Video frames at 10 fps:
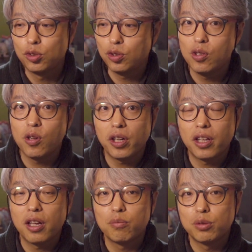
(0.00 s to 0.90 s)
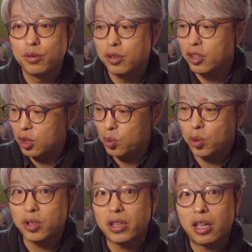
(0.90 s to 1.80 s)
출력에 대한 부분들은
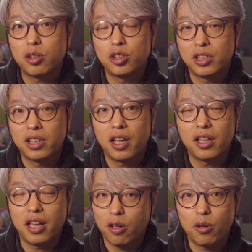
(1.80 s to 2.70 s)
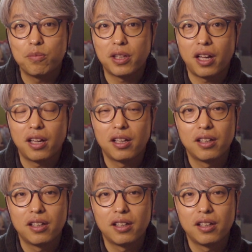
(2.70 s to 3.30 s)
이쪽에서 다뤄지게 될 겁니다.